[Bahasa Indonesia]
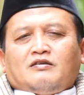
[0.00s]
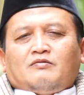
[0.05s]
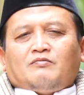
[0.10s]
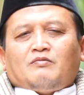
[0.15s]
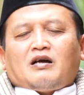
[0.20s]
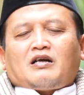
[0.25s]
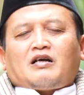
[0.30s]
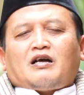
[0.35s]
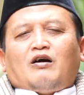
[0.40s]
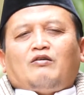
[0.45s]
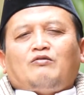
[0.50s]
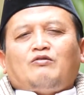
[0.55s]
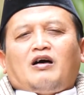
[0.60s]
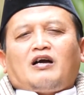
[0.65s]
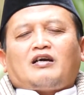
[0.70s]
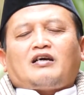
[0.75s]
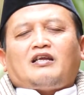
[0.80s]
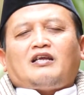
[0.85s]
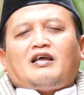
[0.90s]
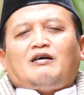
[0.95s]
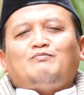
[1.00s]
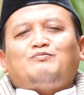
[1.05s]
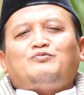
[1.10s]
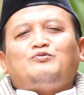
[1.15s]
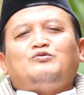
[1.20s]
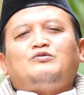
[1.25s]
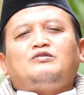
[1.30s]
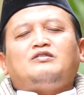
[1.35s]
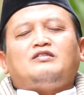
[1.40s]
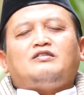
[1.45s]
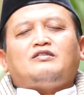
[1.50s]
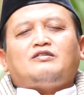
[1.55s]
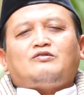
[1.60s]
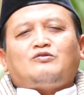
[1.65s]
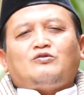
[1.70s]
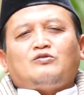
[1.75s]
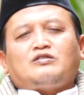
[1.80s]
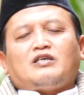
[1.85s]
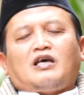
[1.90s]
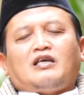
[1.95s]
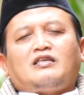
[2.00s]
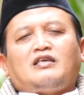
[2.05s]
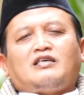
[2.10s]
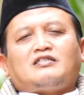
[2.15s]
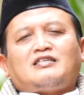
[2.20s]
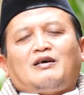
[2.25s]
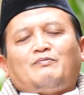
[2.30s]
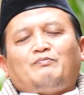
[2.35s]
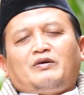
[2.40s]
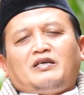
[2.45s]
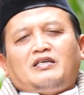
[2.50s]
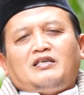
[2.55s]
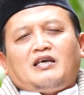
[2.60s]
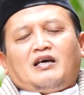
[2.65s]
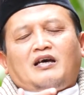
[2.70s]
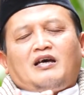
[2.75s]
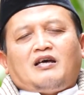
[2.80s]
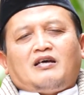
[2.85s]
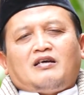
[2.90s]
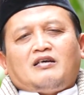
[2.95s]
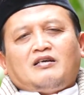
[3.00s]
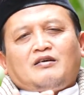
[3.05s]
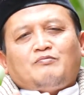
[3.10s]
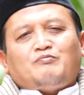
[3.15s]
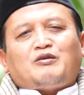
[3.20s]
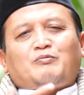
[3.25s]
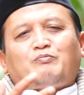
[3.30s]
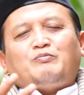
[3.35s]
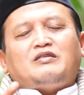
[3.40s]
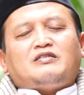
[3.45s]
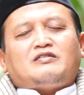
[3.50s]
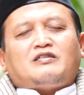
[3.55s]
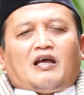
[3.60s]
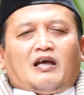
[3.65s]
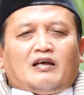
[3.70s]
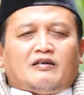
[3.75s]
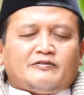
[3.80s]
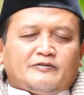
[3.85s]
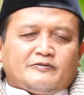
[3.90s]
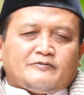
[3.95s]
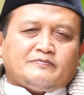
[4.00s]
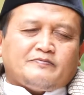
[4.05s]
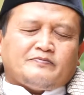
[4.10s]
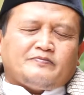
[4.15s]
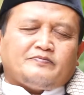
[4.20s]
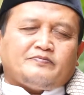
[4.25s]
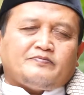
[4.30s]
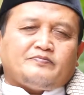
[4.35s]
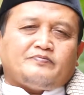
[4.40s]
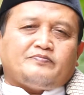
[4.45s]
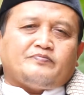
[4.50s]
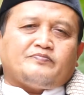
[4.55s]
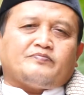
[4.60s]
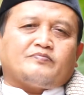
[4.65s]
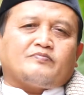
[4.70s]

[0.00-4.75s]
Maka Allah akan ampuni dosanya sampai ia berpisah. Hmm.